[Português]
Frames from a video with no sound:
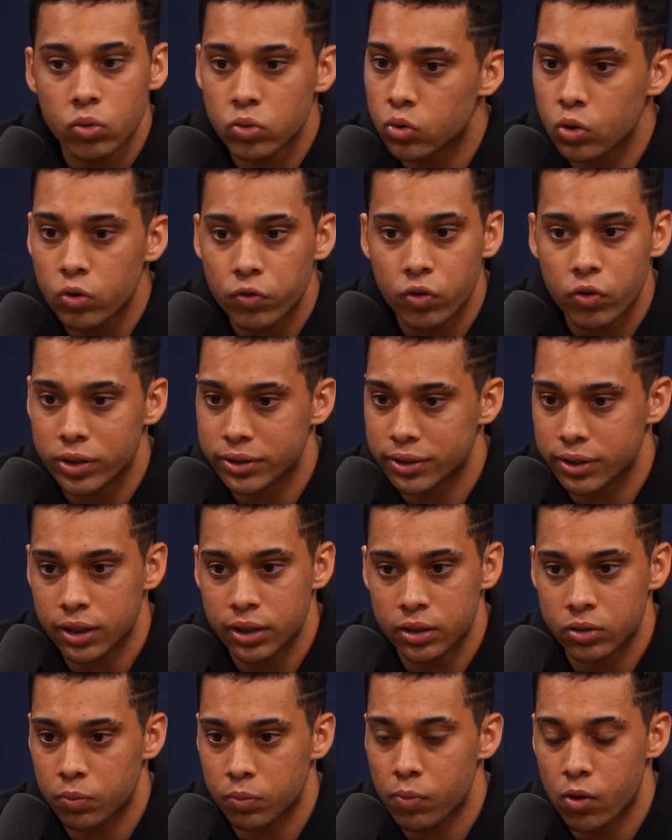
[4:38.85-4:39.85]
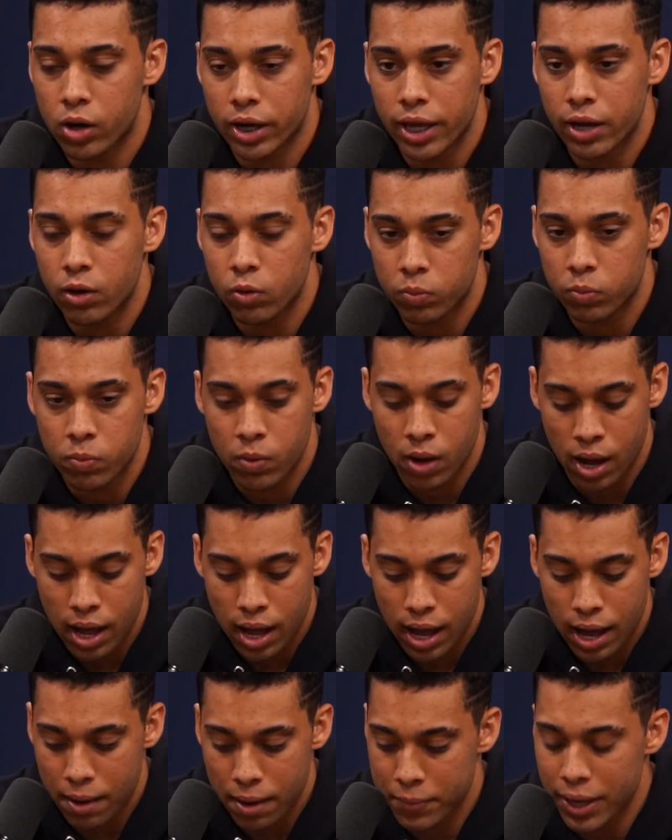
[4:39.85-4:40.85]
tô forçando, porque eu,
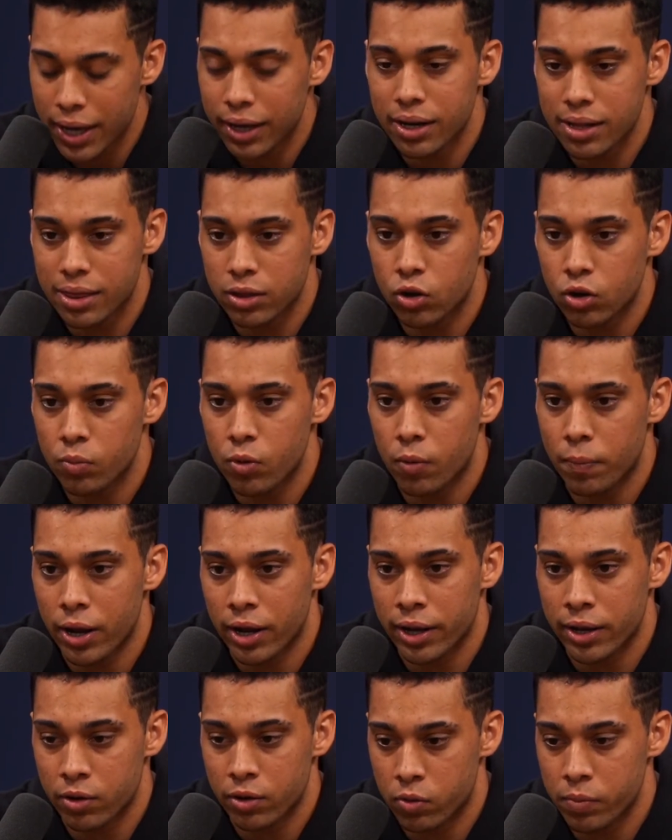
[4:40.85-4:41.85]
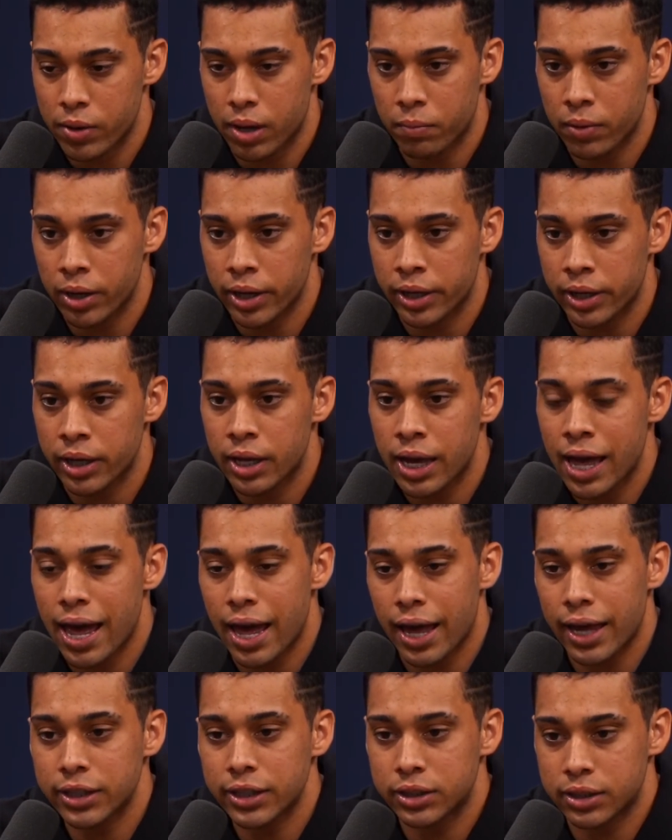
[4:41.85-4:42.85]
a minha relação com meu pai e com minha mãe é
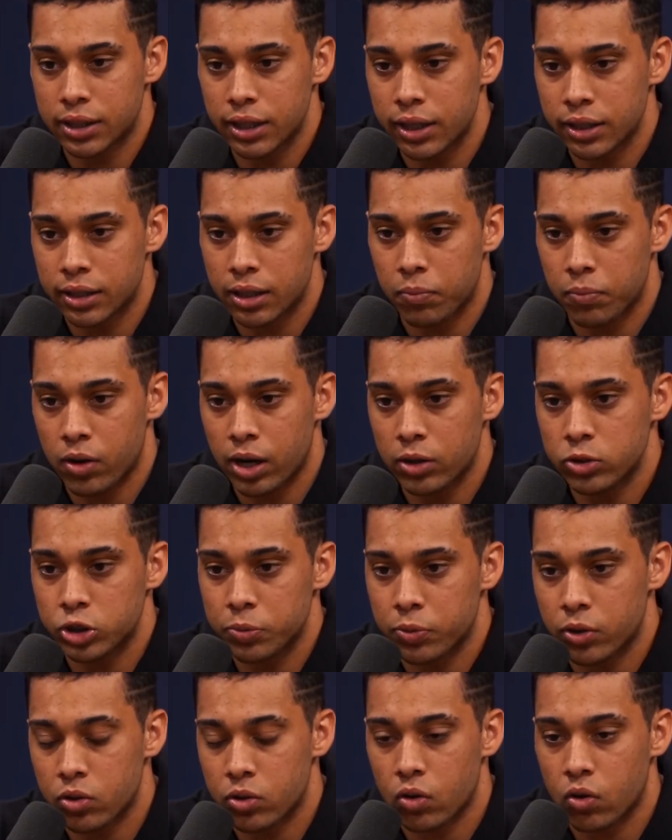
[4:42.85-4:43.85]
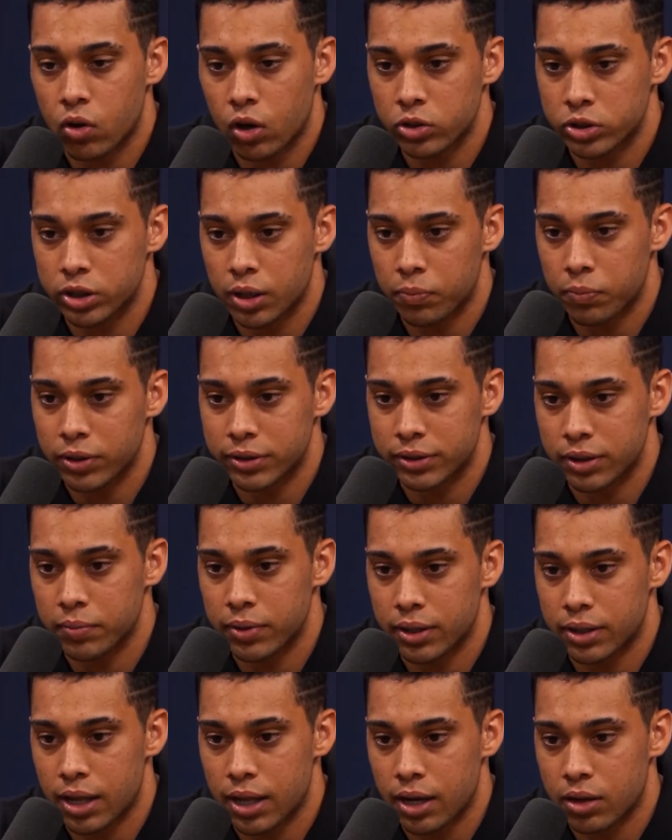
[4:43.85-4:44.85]
restrita por causa dos protocolos da Polícia
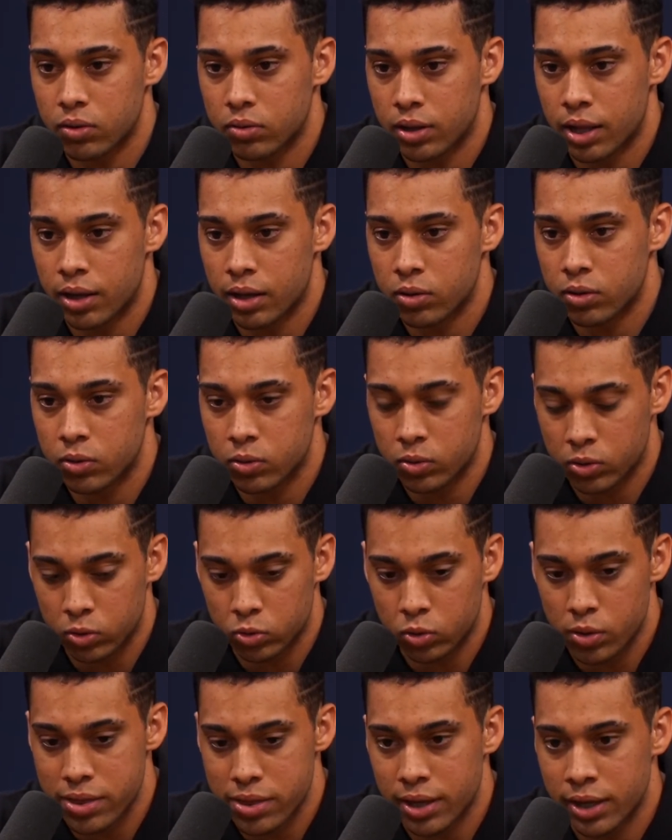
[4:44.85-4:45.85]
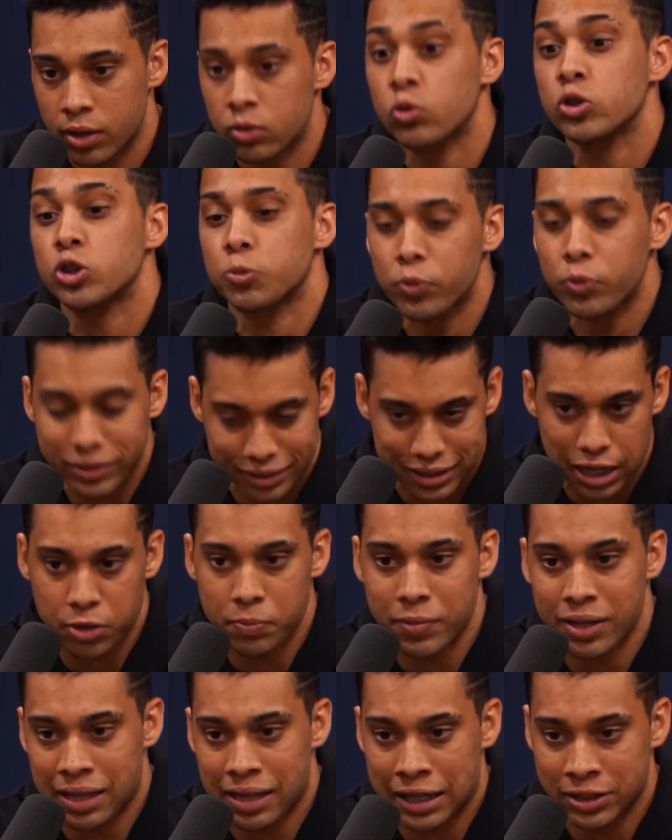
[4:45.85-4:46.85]
Militar que eu, te, que eu tô seguindo, dos policiais
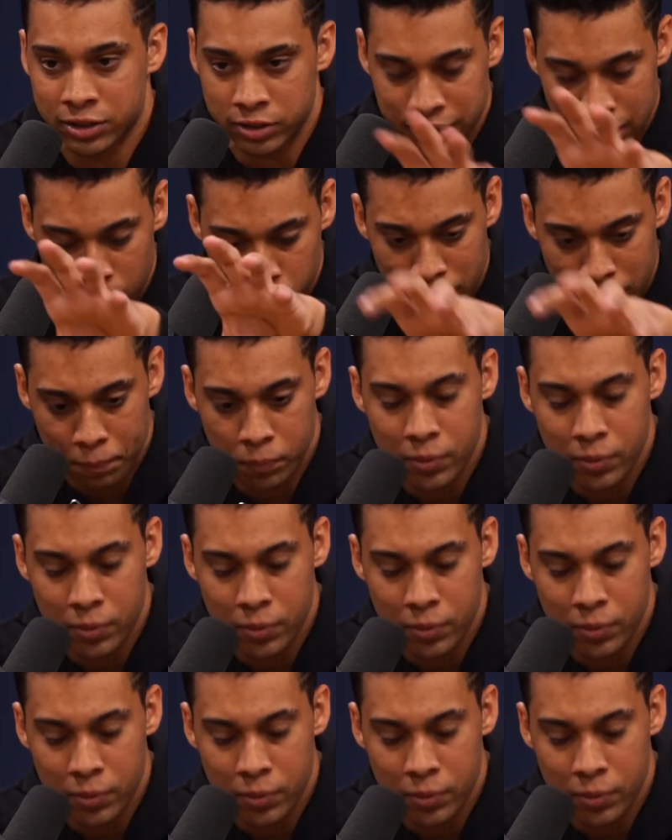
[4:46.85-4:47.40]
militares, não da,